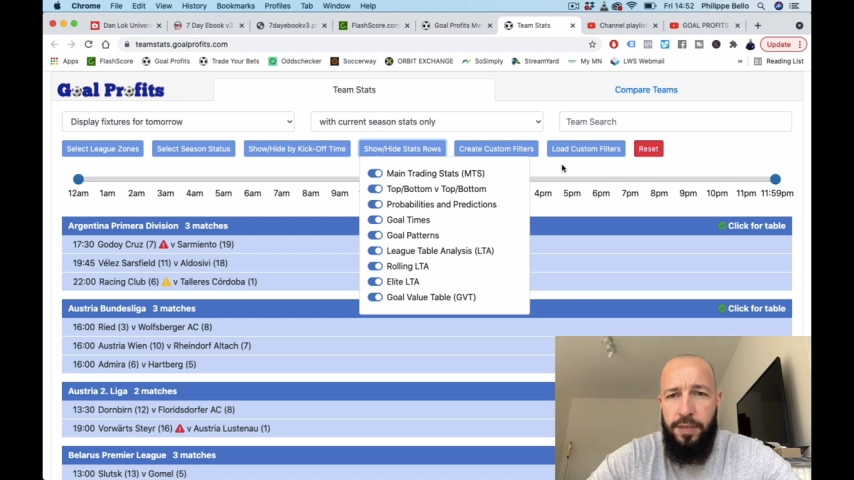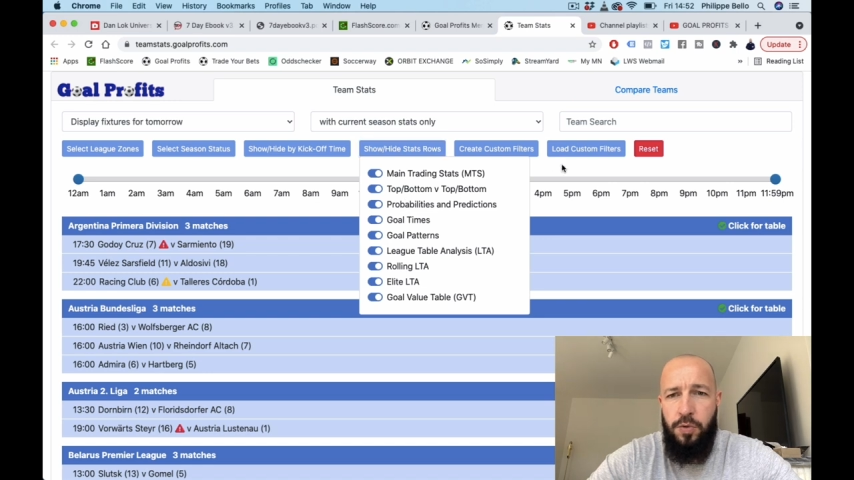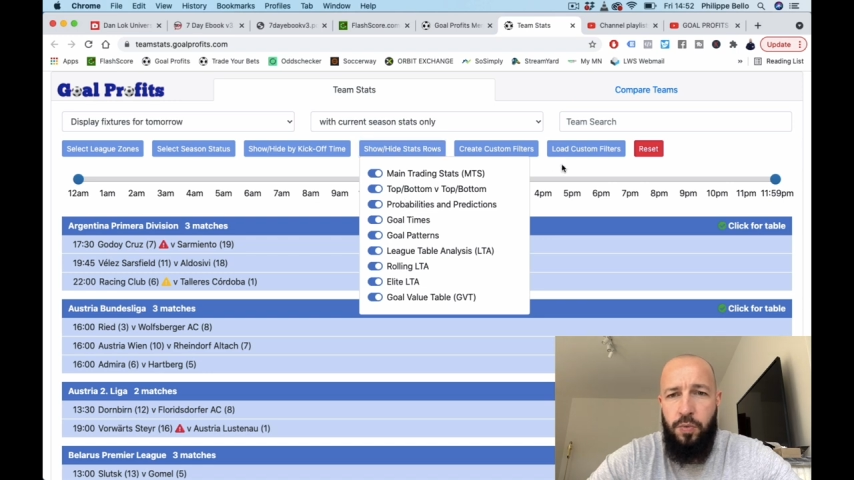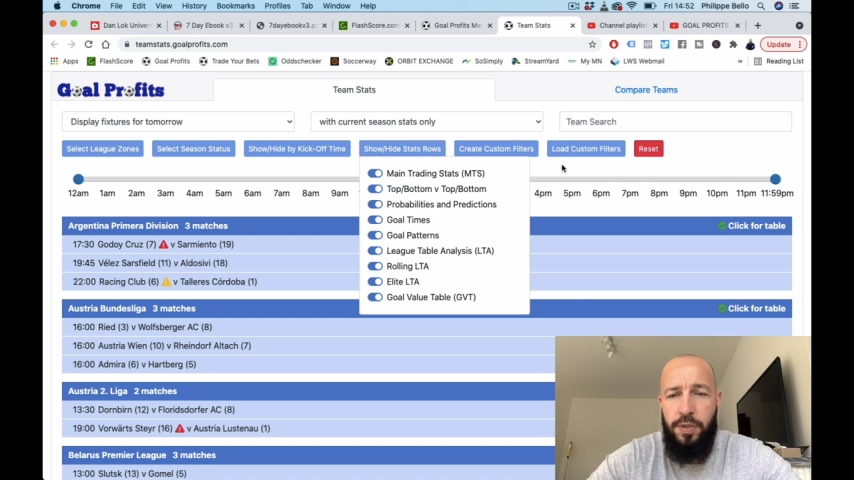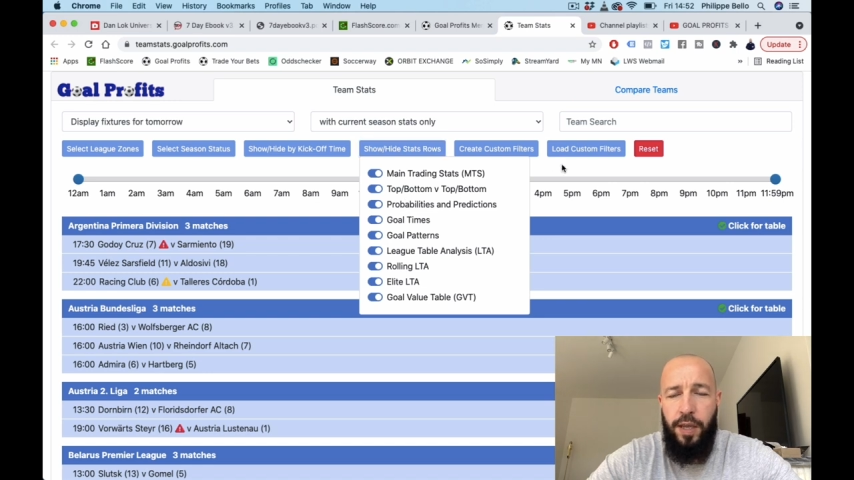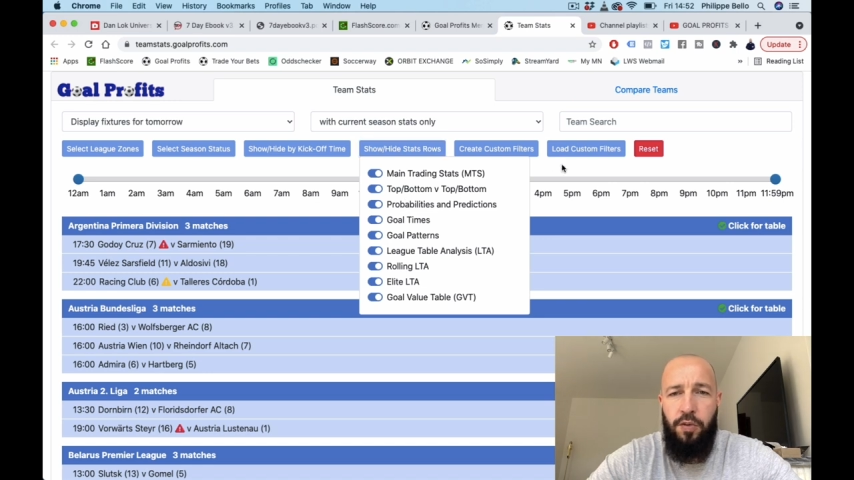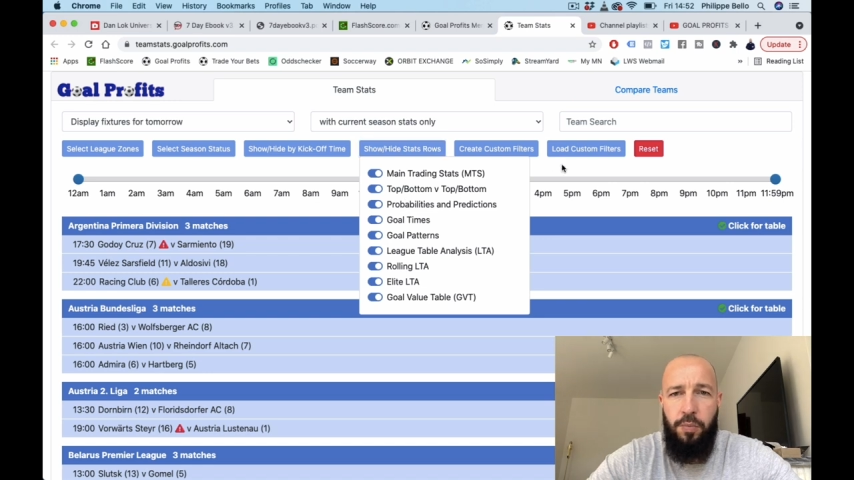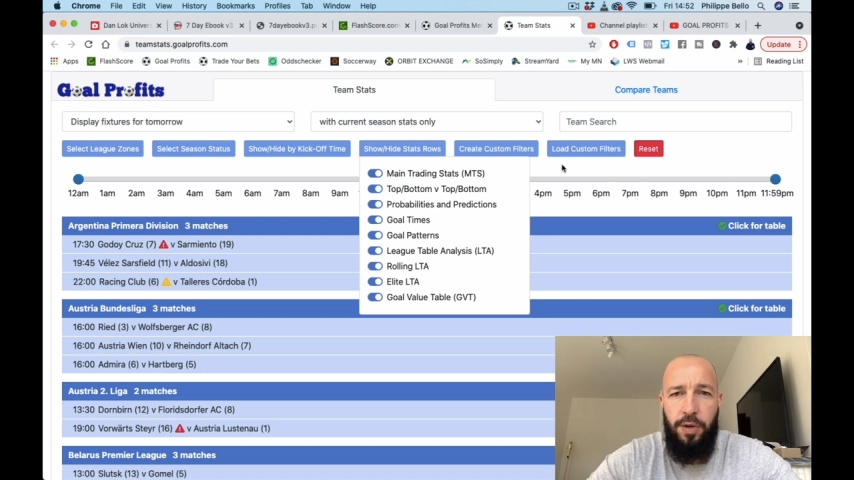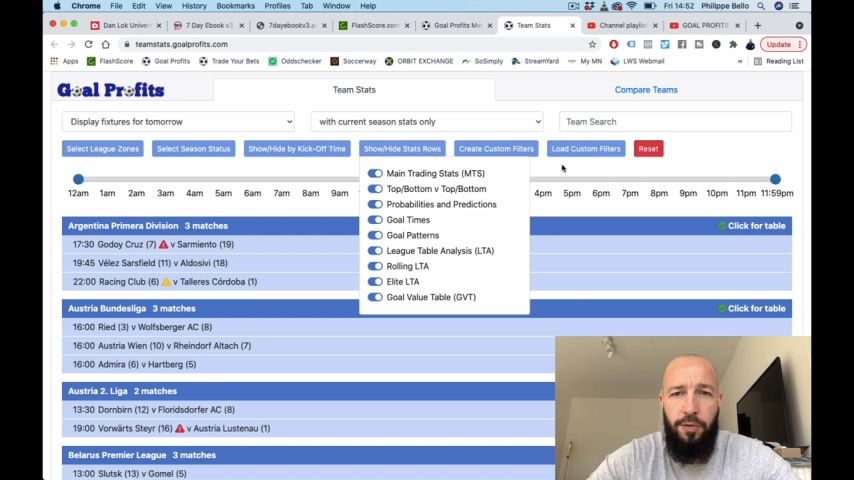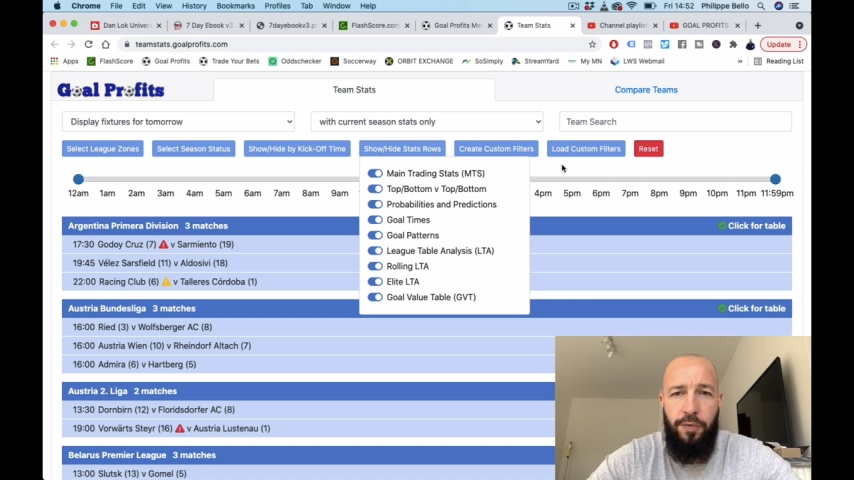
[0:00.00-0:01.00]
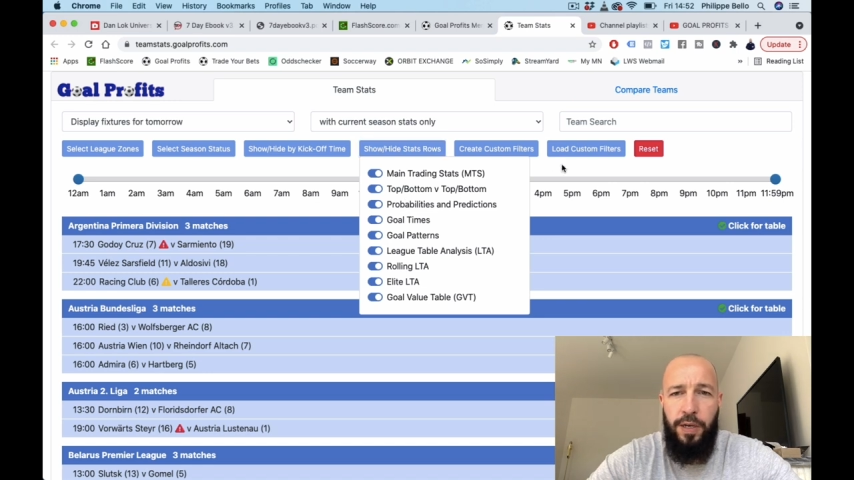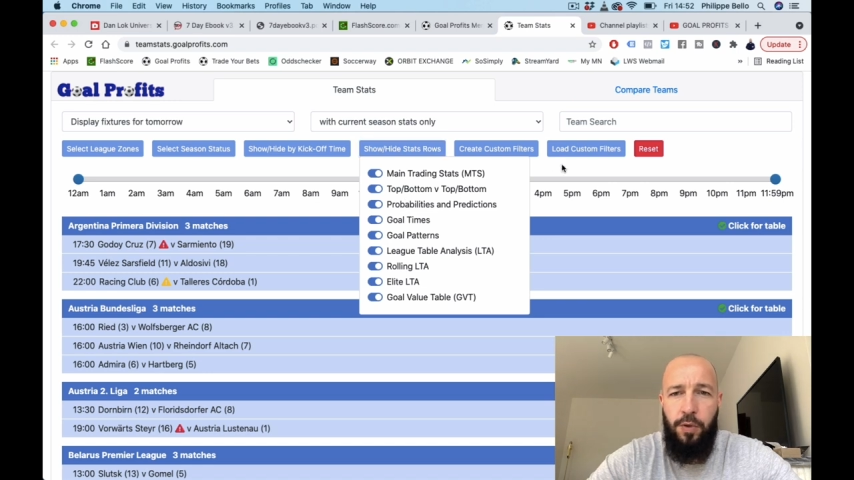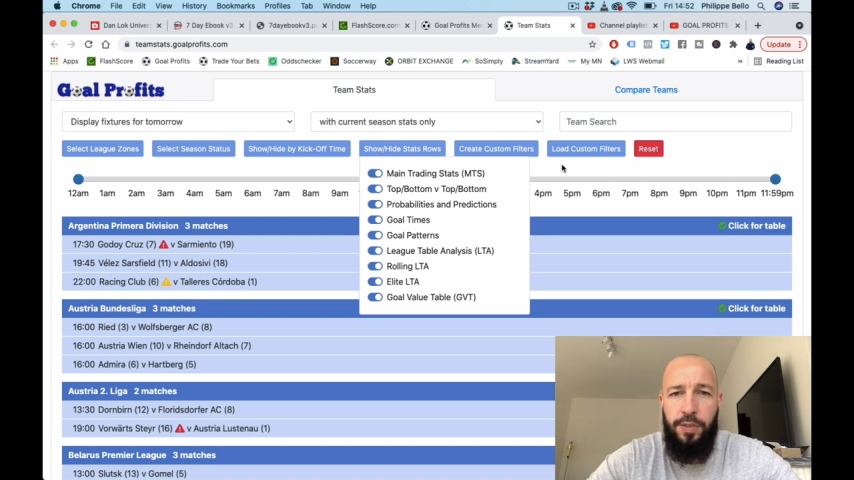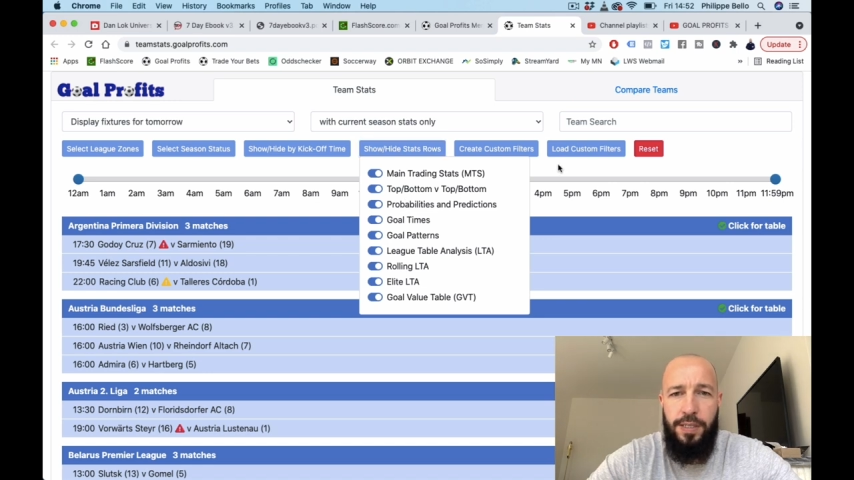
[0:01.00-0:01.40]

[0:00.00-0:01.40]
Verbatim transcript: ce sont directement les filtres